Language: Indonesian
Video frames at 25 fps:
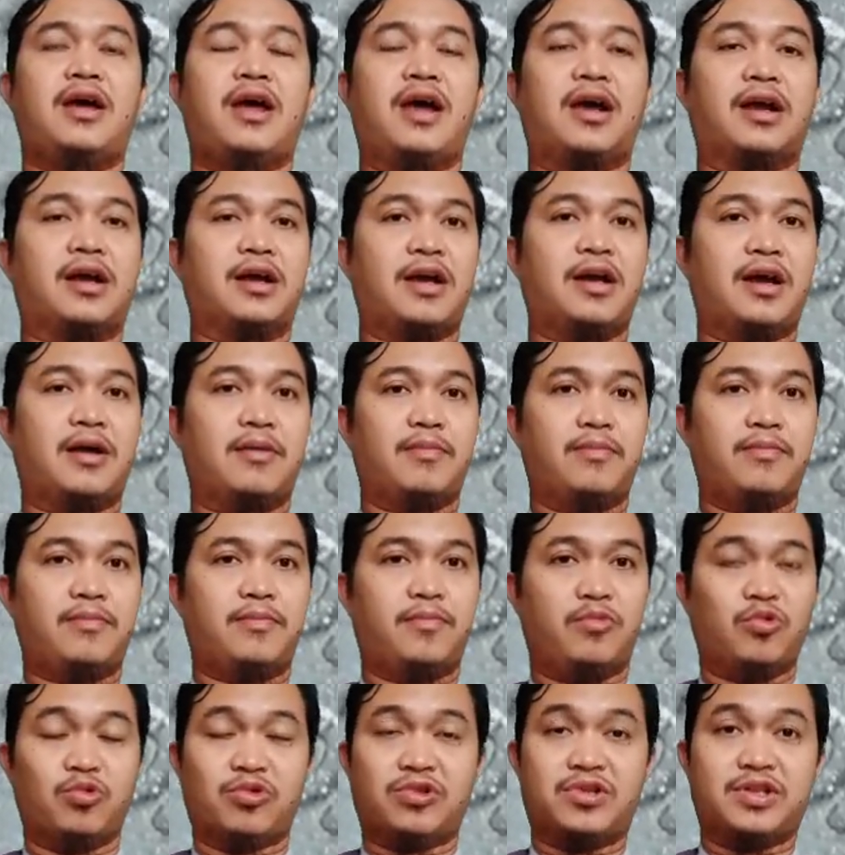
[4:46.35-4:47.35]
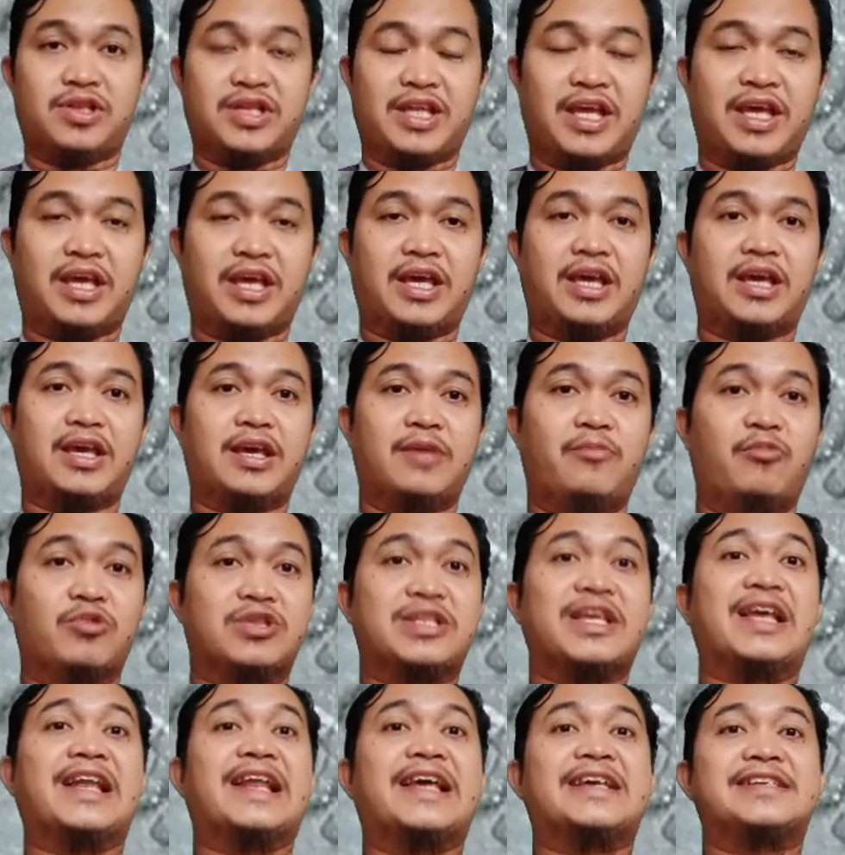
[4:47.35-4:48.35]
agak putih
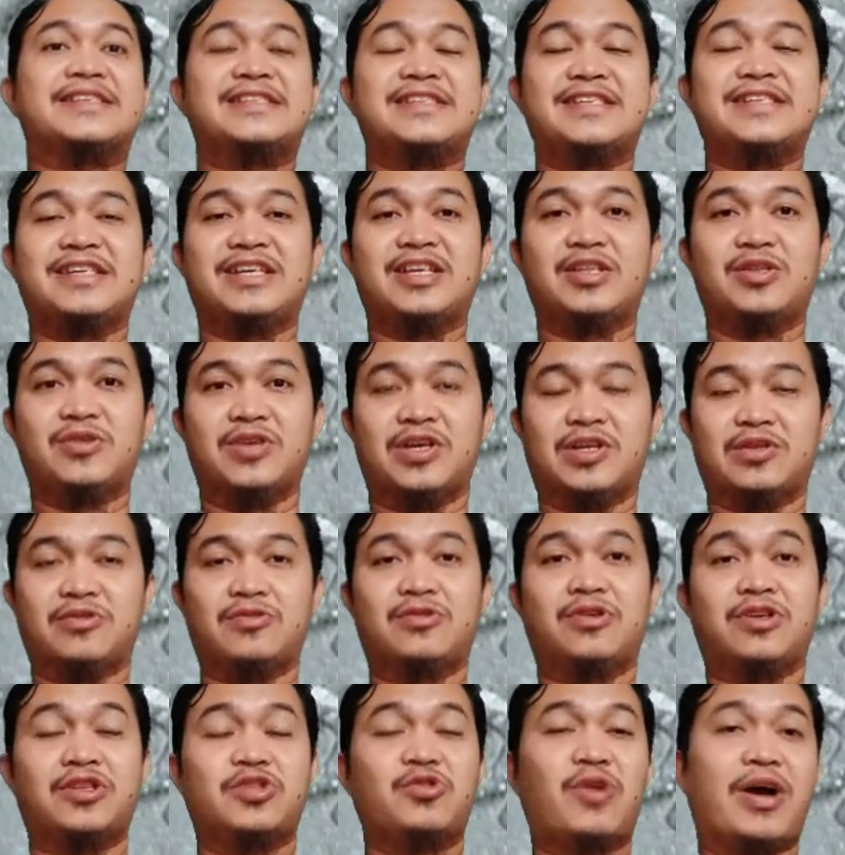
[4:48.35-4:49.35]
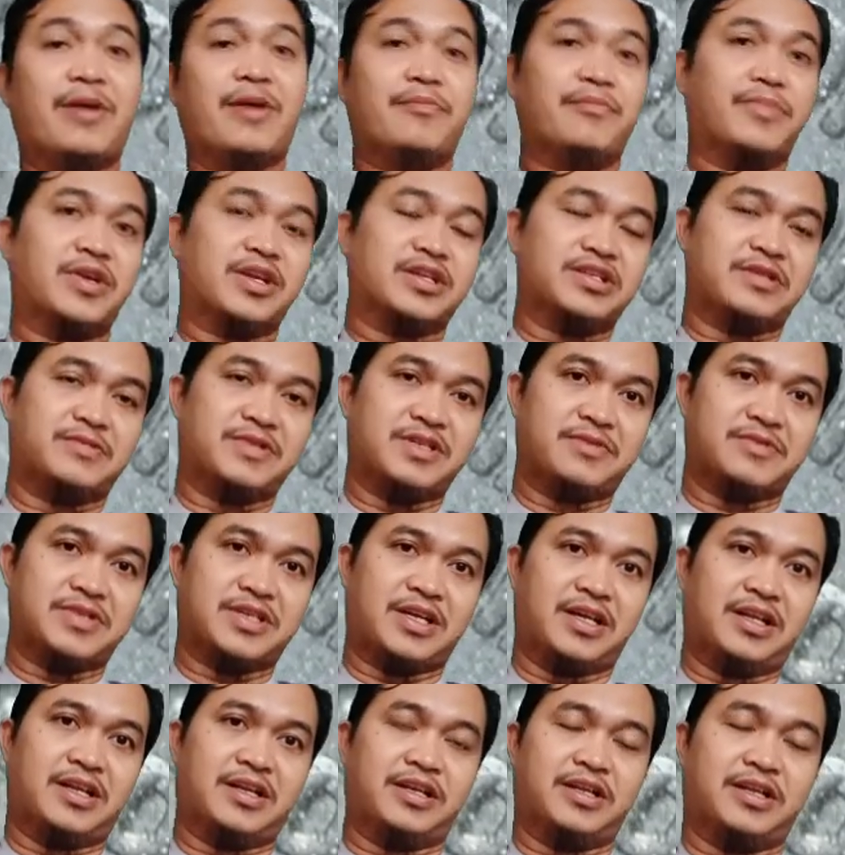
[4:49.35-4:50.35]
putih lesi gitu ya itu itu amber sama-sama
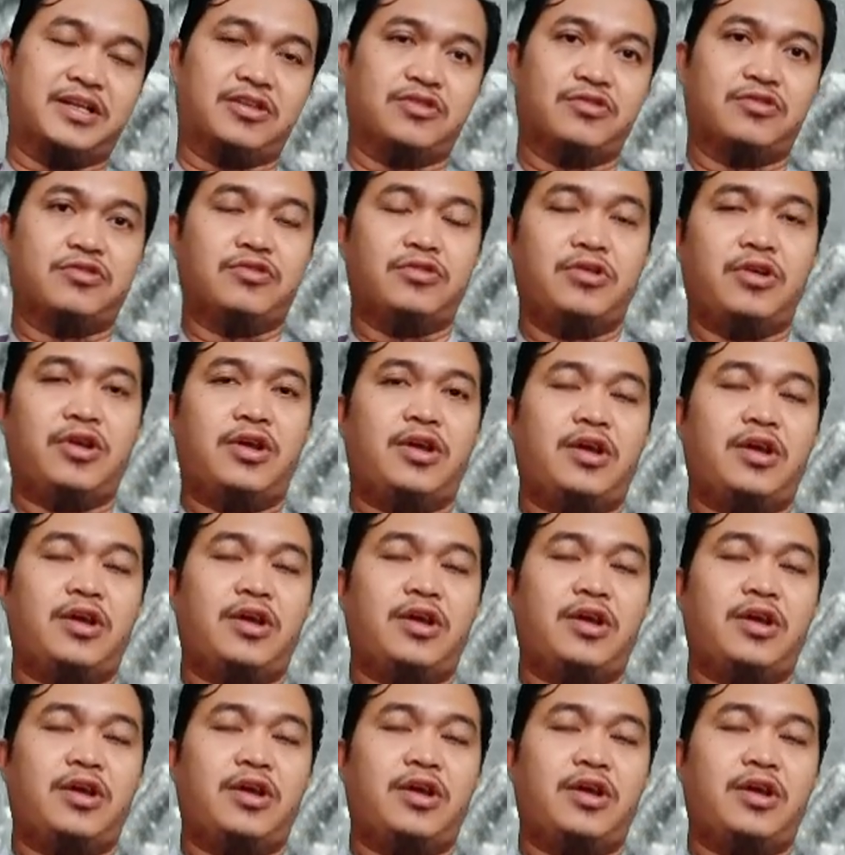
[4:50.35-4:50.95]
sekalian itu